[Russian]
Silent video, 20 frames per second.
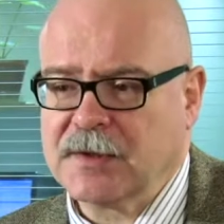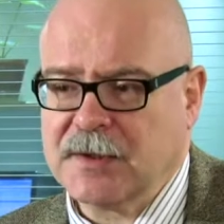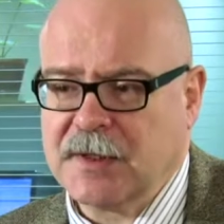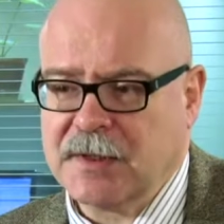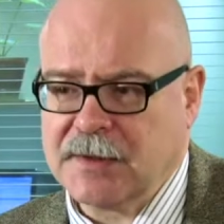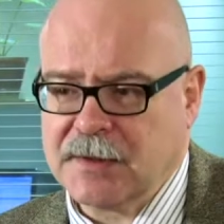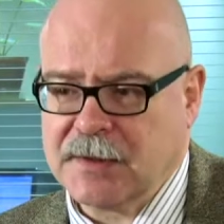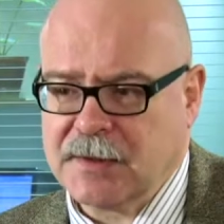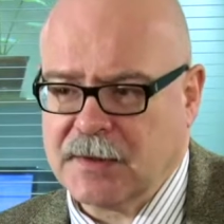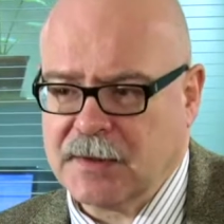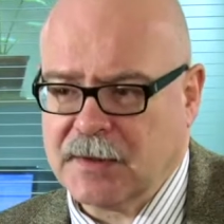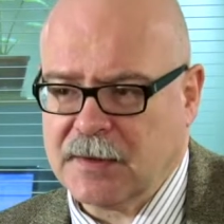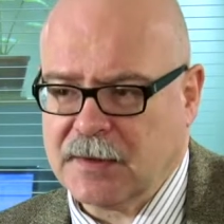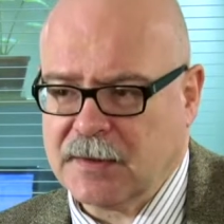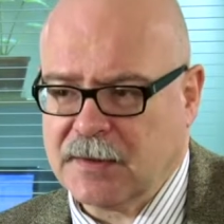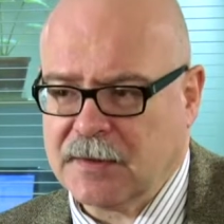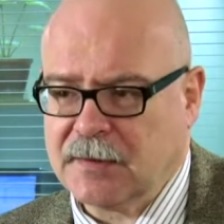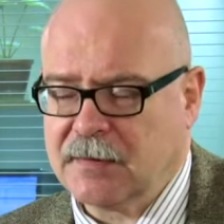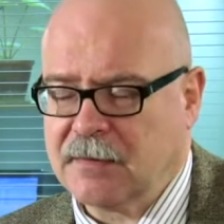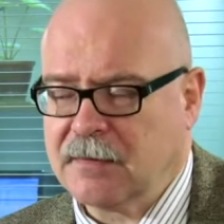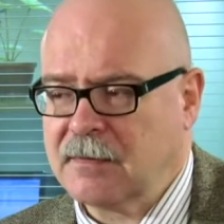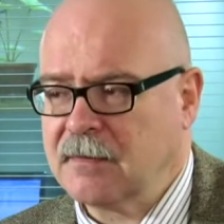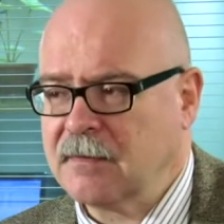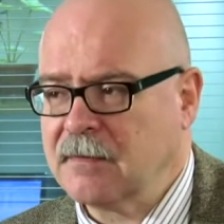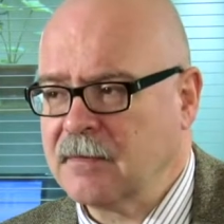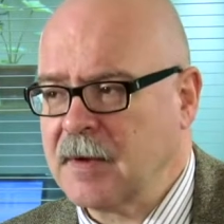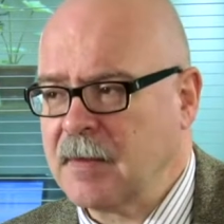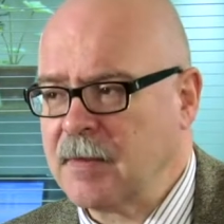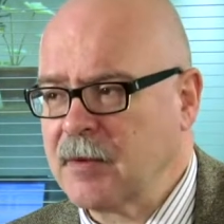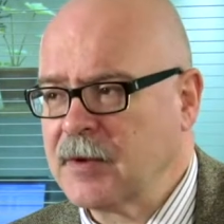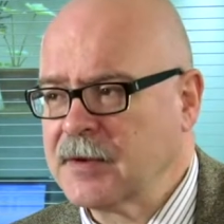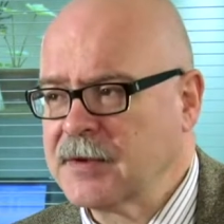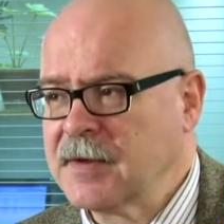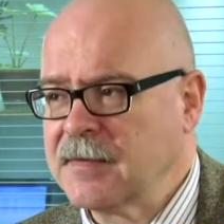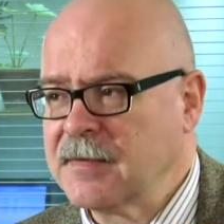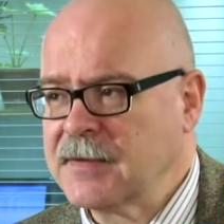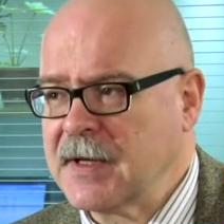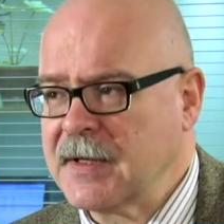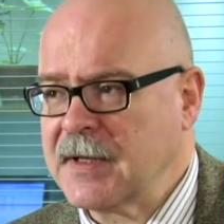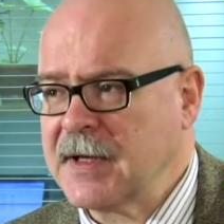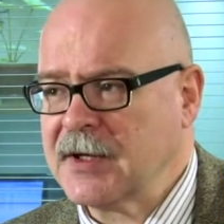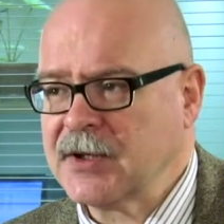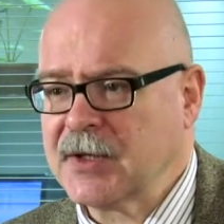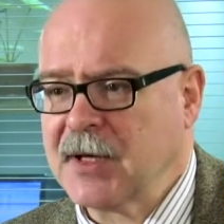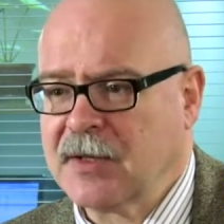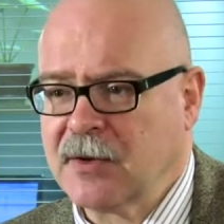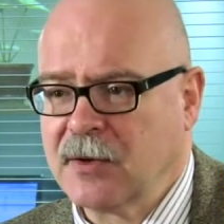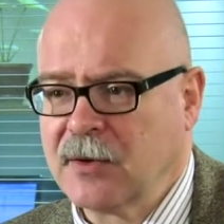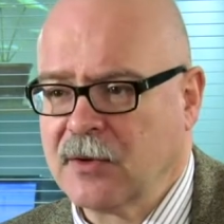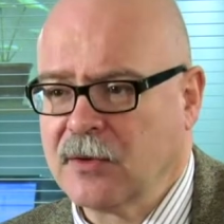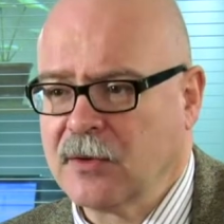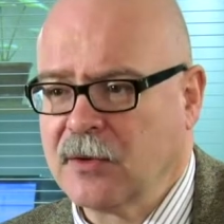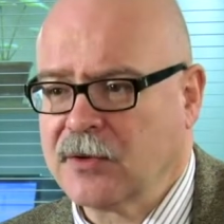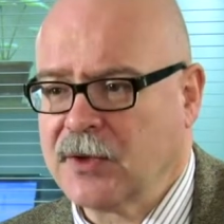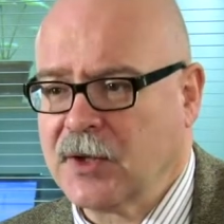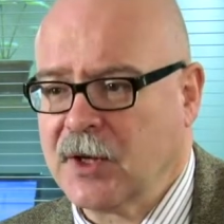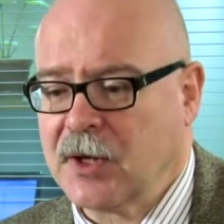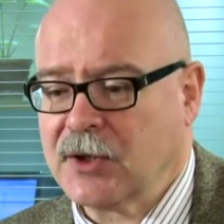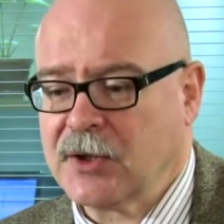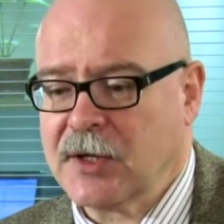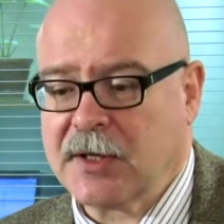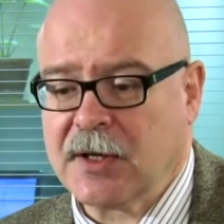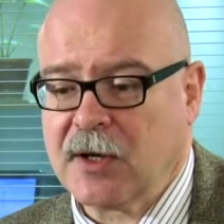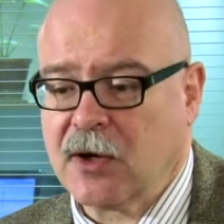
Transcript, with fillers: здесь э, вопросов, задач, которые он должен решать.